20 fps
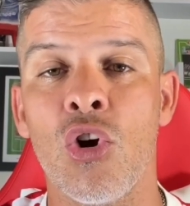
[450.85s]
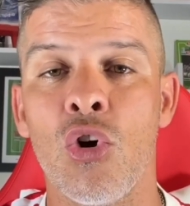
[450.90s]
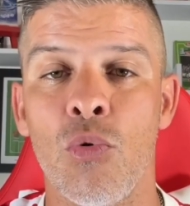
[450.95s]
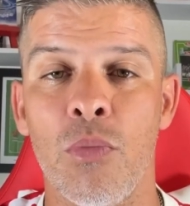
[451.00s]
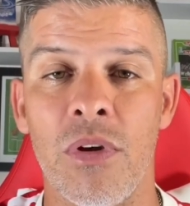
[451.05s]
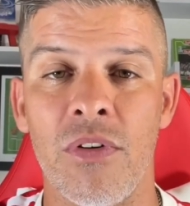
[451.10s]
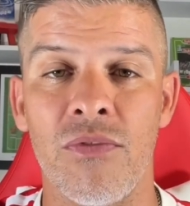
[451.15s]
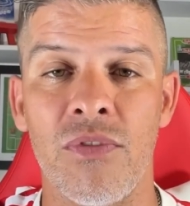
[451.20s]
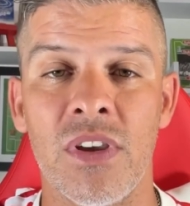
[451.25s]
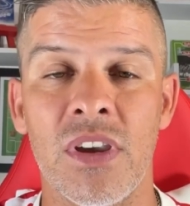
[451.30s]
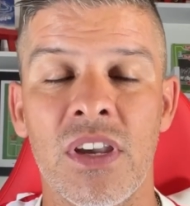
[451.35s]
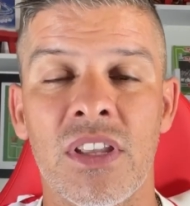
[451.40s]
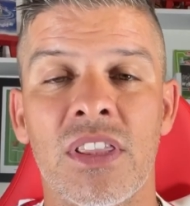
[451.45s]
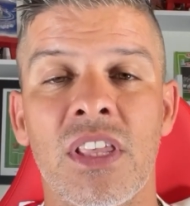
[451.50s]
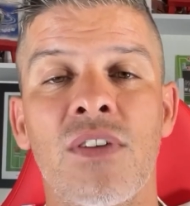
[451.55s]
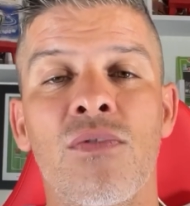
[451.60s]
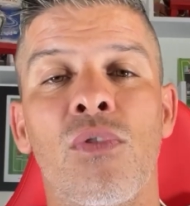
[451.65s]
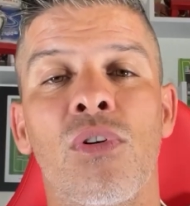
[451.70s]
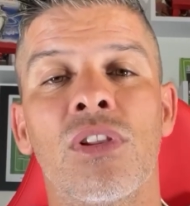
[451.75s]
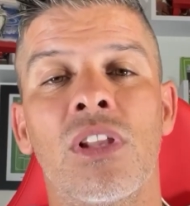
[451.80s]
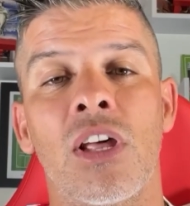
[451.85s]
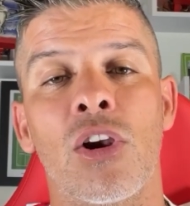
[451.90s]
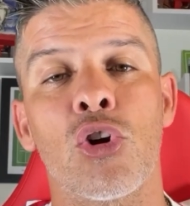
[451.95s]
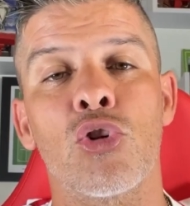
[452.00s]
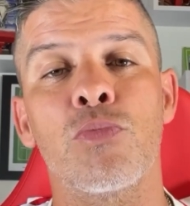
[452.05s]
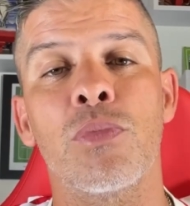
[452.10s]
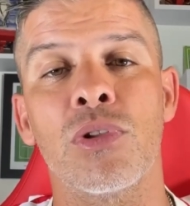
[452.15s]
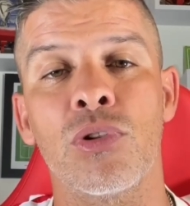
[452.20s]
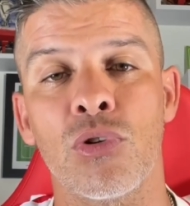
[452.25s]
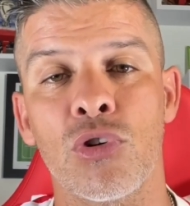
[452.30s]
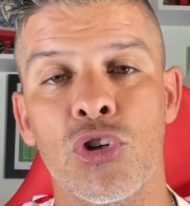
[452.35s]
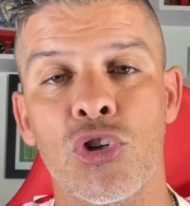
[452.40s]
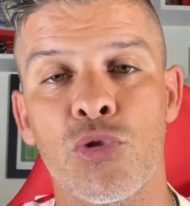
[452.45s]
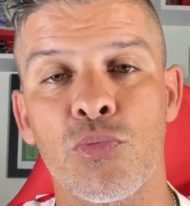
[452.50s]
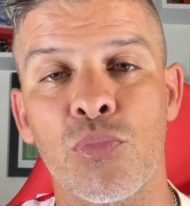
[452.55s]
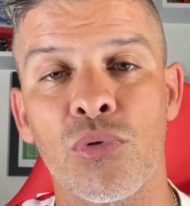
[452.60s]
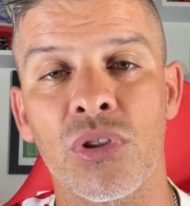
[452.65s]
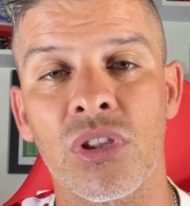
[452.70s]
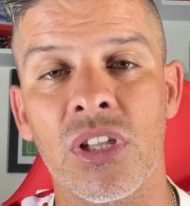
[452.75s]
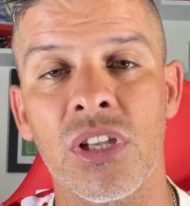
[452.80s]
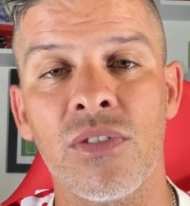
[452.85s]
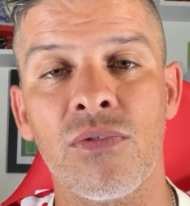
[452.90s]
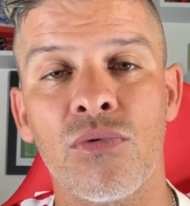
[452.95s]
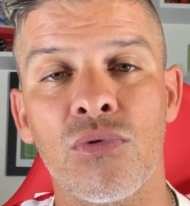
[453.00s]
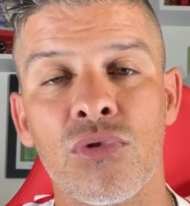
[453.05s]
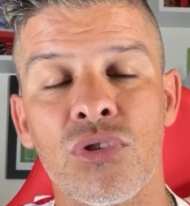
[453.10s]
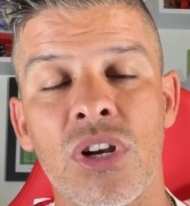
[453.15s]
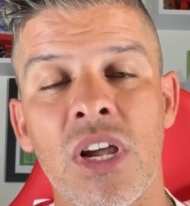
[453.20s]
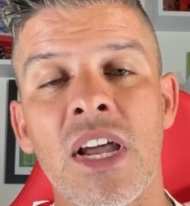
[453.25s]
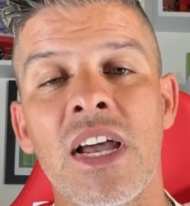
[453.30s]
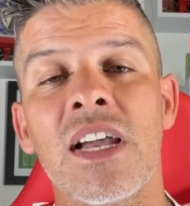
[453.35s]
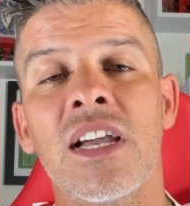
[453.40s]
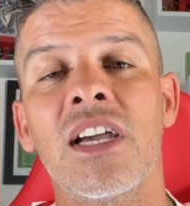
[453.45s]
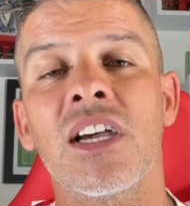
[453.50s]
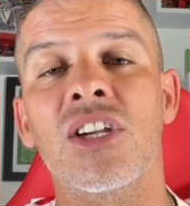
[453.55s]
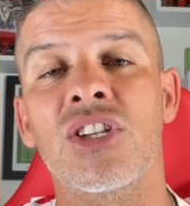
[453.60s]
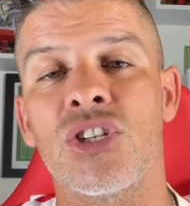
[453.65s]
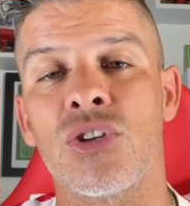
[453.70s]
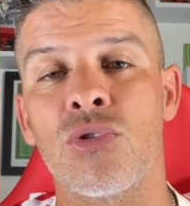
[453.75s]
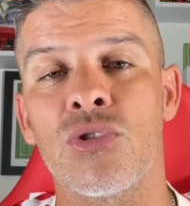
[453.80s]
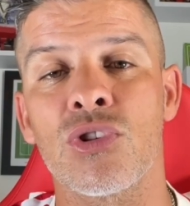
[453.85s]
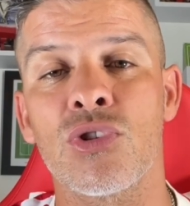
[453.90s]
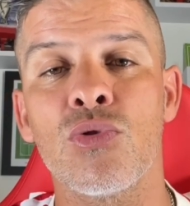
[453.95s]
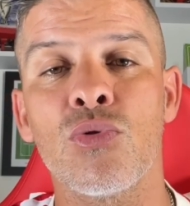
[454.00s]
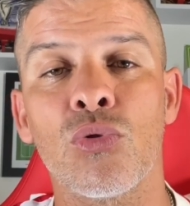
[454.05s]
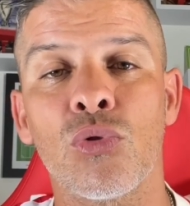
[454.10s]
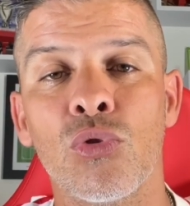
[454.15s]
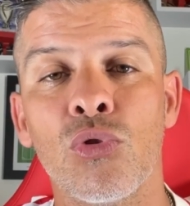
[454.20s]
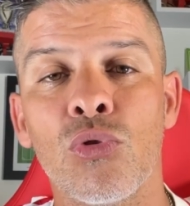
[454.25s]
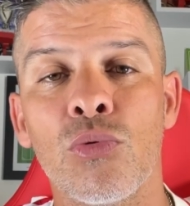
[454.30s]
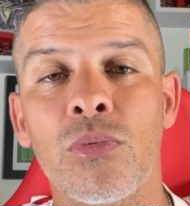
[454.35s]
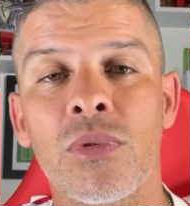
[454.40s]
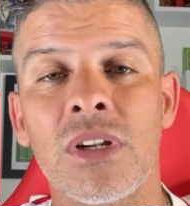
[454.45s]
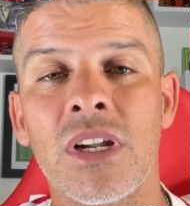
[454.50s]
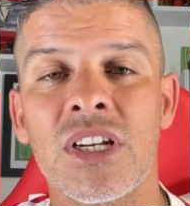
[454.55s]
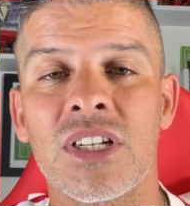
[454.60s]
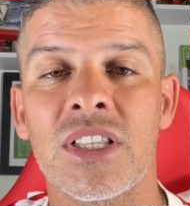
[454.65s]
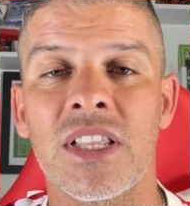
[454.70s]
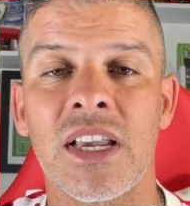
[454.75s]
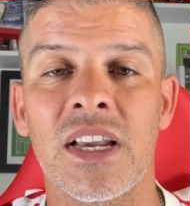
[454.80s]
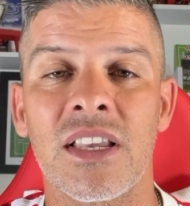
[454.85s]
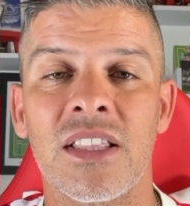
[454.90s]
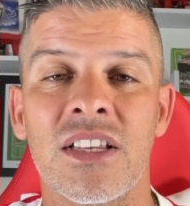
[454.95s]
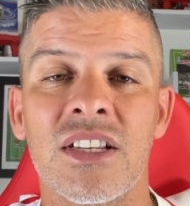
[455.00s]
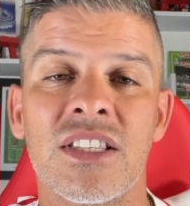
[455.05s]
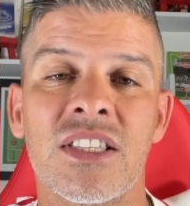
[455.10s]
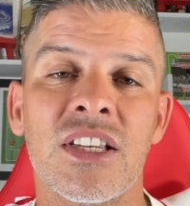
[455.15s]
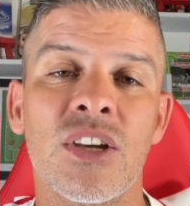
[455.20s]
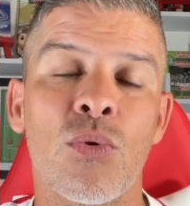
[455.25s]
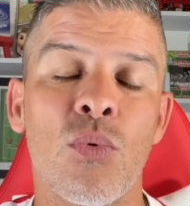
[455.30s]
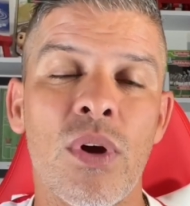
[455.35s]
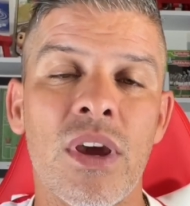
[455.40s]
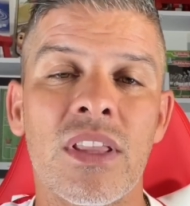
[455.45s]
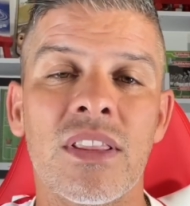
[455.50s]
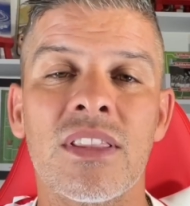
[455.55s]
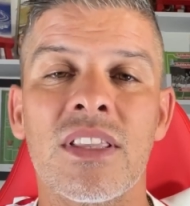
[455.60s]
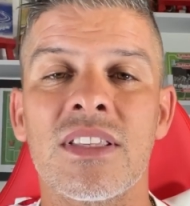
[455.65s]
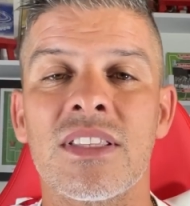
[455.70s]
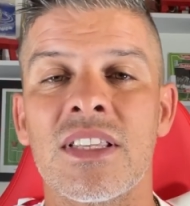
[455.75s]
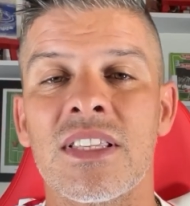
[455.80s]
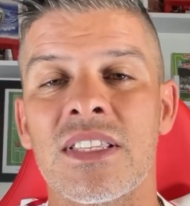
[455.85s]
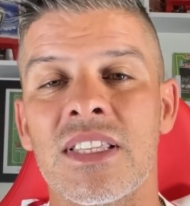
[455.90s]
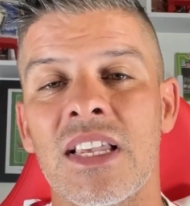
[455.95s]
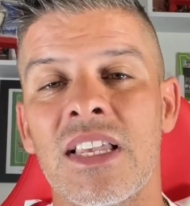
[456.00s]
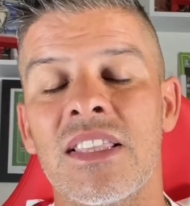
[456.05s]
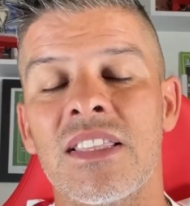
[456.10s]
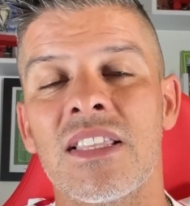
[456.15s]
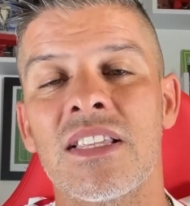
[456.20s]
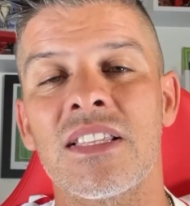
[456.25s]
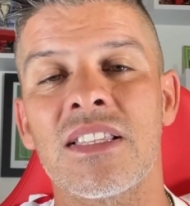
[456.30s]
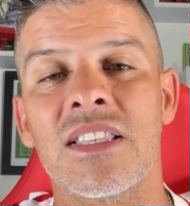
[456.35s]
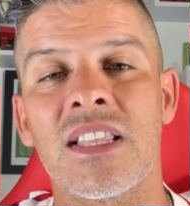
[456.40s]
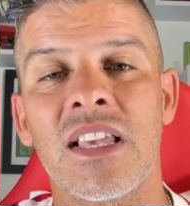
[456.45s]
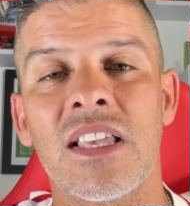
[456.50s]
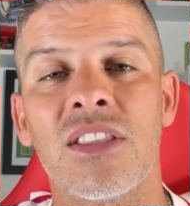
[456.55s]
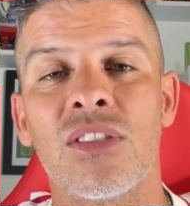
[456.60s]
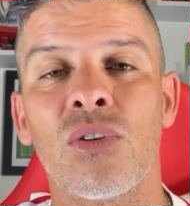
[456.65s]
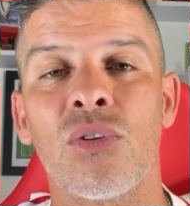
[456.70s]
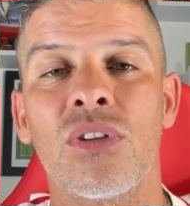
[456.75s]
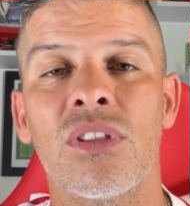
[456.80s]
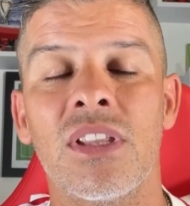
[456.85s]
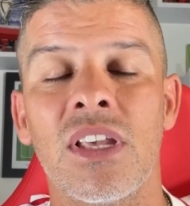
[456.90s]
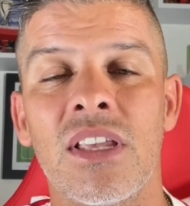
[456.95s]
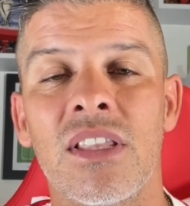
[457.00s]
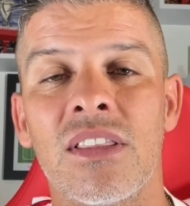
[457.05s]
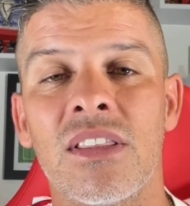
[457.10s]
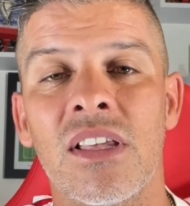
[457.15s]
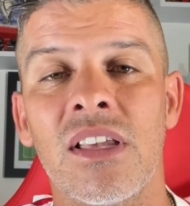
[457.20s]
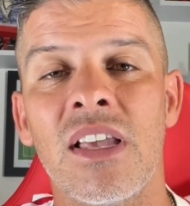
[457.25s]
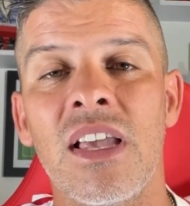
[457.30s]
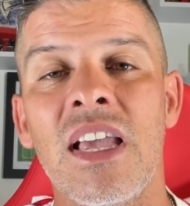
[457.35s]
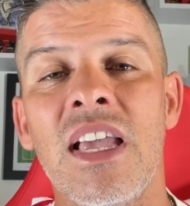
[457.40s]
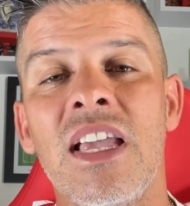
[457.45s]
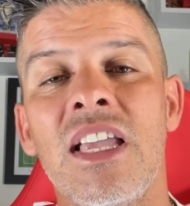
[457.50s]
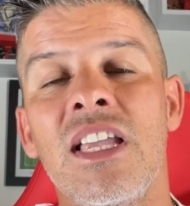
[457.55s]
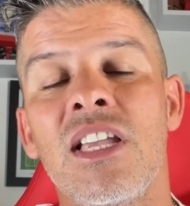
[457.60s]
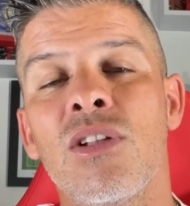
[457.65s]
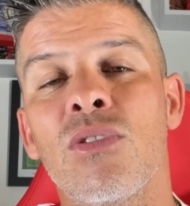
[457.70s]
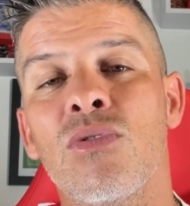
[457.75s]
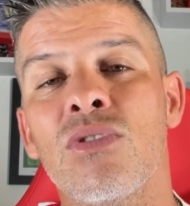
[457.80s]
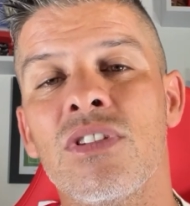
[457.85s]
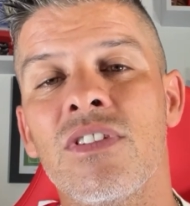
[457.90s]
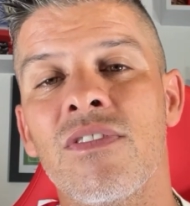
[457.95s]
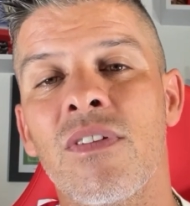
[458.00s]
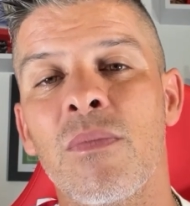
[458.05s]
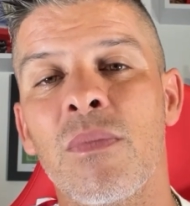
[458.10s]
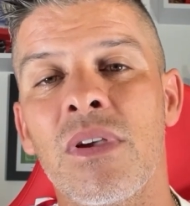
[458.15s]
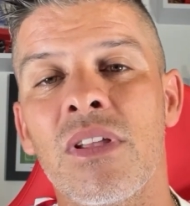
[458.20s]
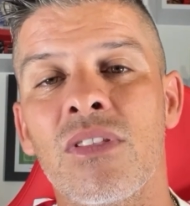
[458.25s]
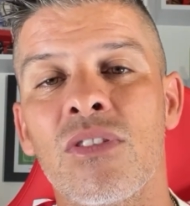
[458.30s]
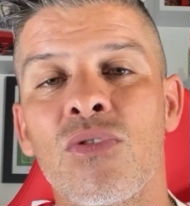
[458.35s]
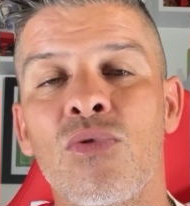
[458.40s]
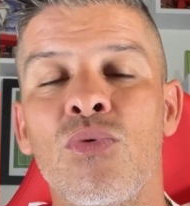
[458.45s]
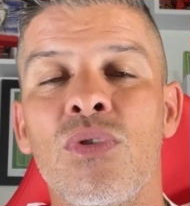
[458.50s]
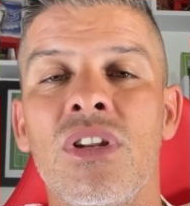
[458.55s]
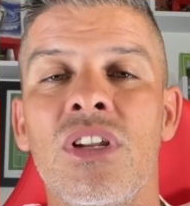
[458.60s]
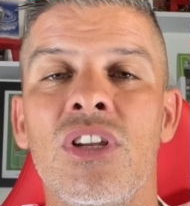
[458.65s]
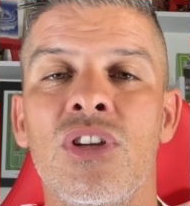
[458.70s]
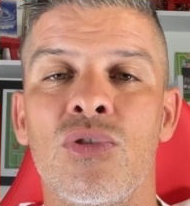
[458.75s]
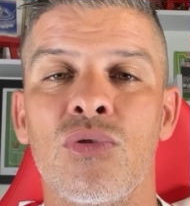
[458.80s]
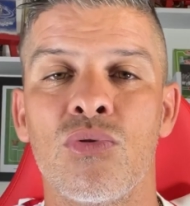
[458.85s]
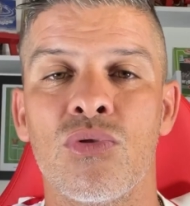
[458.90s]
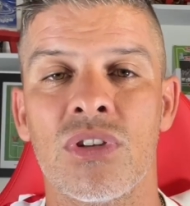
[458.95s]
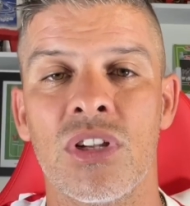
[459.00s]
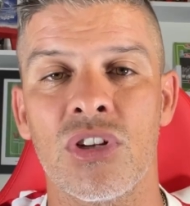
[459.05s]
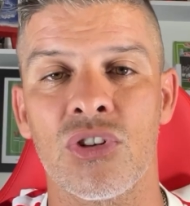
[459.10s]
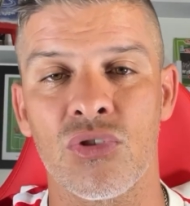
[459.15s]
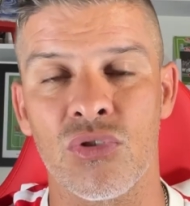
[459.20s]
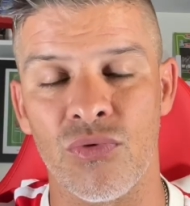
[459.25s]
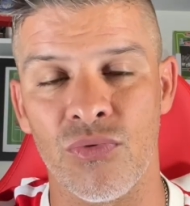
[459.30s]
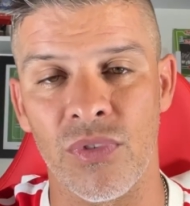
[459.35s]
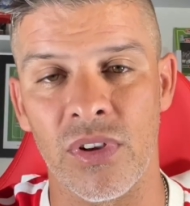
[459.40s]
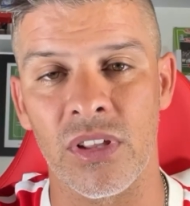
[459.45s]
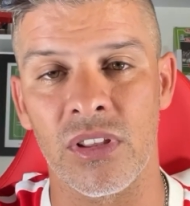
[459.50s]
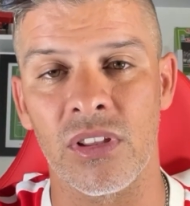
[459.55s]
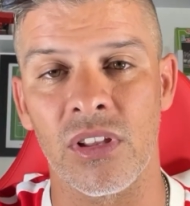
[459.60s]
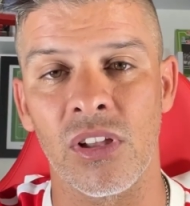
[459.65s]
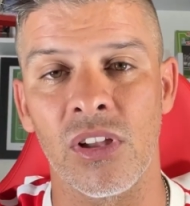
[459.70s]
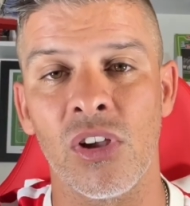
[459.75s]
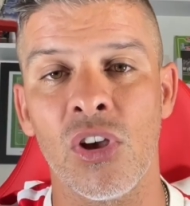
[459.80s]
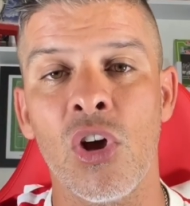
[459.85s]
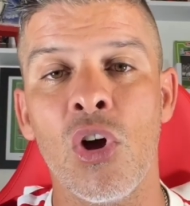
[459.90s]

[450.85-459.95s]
O Benfica tem que voltar aos padrões desportivos que regiam assim o clube nas décadas de 50, 60, 70, 80 e inclusivamente no início dos anos 90.